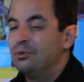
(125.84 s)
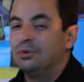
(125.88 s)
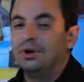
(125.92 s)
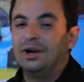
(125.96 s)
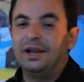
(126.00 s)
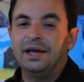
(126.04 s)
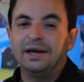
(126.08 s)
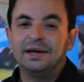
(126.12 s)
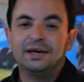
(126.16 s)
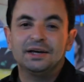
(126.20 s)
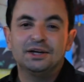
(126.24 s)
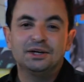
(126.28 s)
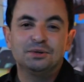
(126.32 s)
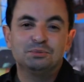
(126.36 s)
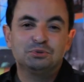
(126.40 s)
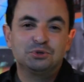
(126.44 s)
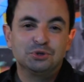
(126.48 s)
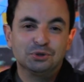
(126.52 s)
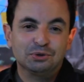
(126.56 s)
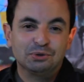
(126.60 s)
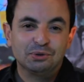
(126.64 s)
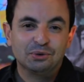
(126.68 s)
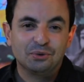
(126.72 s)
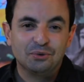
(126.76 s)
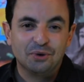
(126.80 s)
ولكن باش
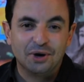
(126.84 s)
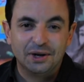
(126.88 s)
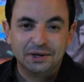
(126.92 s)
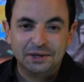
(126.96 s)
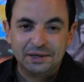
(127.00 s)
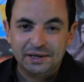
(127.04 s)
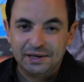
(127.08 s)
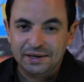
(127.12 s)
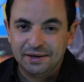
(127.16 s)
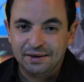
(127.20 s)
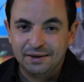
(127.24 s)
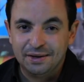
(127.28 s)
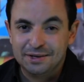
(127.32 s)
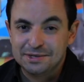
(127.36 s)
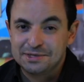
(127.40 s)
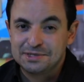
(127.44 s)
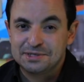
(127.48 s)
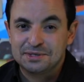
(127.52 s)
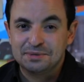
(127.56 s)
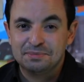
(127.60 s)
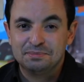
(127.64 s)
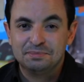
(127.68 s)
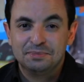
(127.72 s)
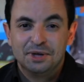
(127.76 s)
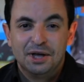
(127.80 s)
يطلقوا عليه
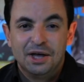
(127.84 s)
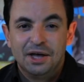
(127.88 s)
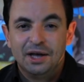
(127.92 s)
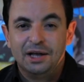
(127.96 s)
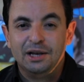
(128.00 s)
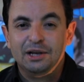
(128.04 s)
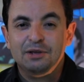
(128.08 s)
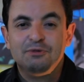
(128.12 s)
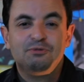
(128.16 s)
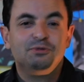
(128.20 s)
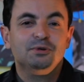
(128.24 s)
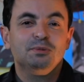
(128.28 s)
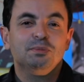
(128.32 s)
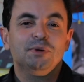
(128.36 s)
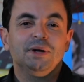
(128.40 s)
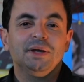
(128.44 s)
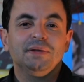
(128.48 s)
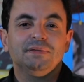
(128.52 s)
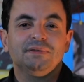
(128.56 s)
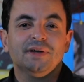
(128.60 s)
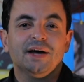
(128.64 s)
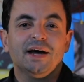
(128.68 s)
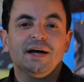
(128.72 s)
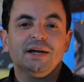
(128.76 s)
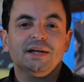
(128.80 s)
اسم اللي في
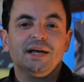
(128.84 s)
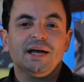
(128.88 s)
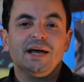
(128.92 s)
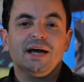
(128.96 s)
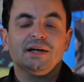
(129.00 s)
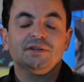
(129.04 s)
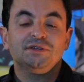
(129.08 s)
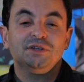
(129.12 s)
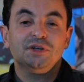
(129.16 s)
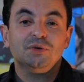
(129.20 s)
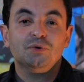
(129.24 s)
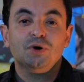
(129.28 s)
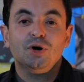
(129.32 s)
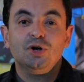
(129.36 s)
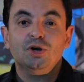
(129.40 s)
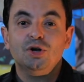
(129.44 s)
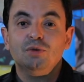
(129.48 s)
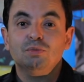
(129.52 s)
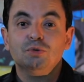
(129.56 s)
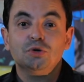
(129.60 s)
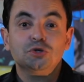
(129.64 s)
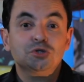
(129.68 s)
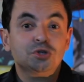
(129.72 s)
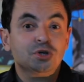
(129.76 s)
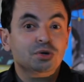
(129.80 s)
بريطانيا يعطيوه
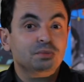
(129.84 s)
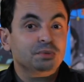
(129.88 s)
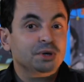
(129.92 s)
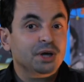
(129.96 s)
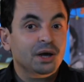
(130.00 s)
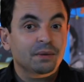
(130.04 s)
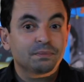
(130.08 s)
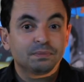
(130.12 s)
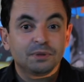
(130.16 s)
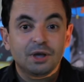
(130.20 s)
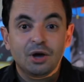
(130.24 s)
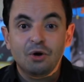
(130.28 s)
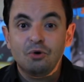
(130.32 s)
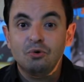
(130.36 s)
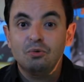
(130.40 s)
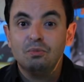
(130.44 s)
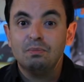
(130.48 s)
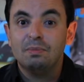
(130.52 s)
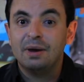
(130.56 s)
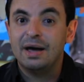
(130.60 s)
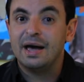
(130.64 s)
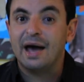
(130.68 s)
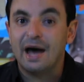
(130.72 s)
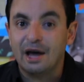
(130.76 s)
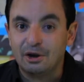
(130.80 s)
للمجرم كي يبداو
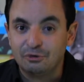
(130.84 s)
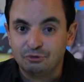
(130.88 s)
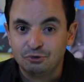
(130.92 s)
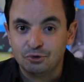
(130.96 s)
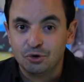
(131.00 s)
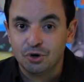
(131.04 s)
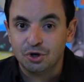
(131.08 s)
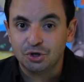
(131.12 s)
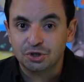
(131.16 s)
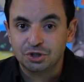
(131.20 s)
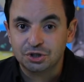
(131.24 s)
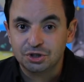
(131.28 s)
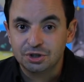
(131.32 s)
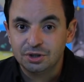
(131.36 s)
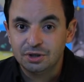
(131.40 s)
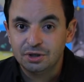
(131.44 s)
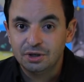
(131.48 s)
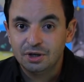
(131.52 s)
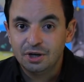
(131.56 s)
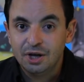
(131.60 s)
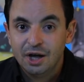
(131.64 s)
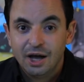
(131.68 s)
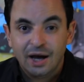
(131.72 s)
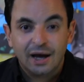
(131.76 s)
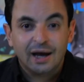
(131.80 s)
ما يعرفوهش
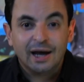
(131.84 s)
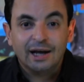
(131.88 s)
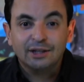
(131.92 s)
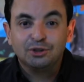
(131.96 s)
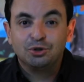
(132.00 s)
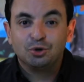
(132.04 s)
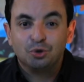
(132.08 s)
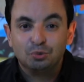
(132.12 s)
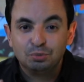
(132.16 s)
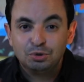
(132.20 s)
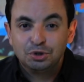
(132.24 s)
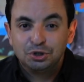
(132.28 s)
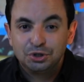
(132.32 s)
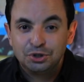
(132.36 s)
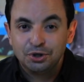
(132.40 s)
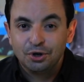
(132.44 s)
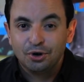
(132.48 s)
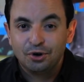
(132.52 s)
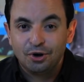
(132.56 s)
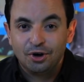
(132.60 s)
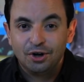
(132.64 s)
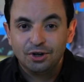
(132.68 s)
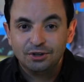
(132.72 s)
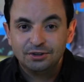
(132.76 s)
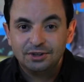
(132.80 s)
خاطره باش
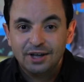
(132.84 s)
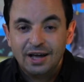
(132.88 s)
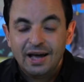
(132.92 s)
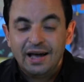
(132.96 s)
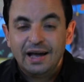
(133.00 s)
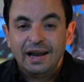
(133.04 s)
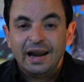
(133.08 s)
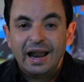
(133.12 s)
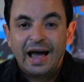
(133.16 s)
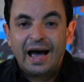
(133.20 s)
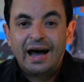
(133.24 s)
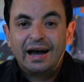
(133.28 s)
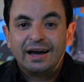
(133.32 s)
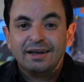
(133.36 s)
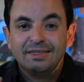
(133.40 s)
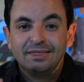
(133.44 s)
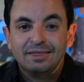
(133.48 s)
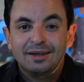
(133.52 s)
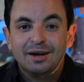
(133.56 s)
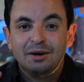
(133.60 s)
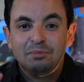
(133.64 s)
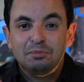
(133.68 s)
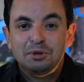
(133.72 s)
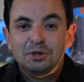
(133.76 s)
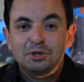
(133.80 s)
يقعد
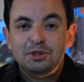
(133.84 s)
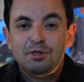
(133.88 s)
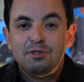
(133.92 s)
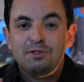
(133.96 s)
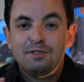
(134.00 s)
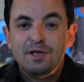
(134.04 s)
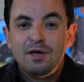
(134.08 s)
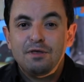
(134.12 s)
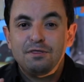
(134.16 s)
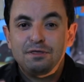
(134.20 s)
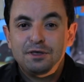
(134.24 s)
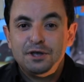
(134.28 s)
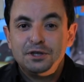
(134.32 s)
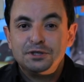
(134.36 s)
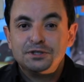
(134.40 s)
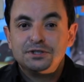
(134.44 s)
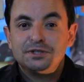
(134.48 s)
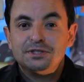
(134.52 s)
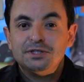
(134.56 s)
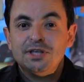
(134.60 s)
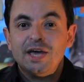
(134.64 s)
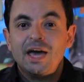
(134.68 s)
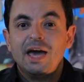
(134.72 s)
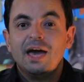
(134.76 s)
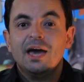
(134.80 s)
الأكثر من 30
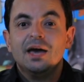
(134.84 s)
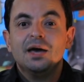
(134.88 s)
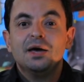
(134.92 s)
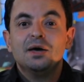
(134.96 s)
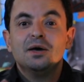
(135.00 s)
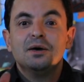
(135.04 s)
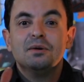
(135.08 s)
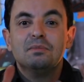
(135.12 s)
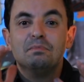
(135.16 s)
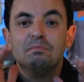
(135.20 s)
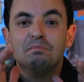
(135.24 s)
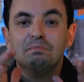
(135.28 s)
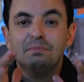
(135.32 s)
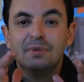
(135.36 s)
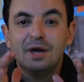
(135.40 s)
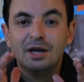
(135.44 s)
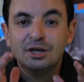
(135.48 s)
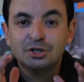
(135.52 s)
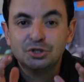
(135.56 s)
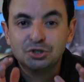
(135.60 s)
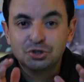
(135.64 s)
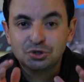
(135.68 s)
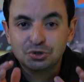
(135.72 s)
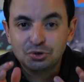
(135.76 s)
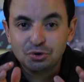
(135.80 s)
سنة
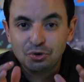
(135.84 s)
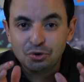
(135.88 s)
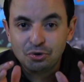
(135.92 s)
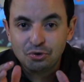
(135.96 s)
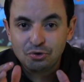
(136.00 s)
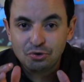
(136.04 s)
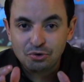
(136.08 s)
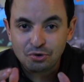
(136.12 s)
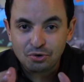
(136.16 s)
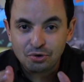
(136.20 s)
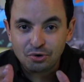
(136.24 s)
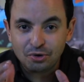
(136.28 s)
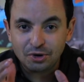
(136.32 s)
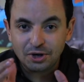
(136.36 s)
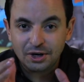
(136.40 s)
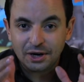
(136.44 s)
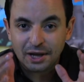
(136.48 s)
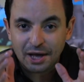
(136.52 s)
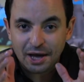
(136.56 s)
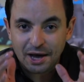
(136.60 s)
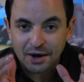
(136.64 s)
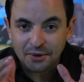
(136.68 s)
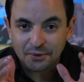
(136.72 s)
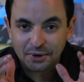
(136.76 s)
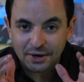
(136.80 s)
مجهول
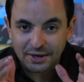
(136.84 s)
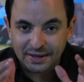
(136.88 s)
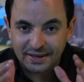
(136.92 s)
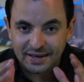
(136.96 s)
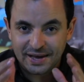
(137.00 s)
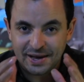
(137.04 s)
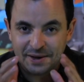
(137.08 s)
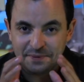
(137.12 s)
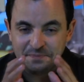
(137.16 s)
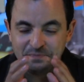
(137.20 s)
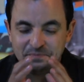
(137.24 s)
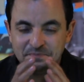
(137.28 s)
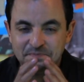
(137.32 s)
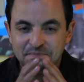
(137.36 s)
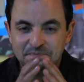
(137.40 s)
الهوية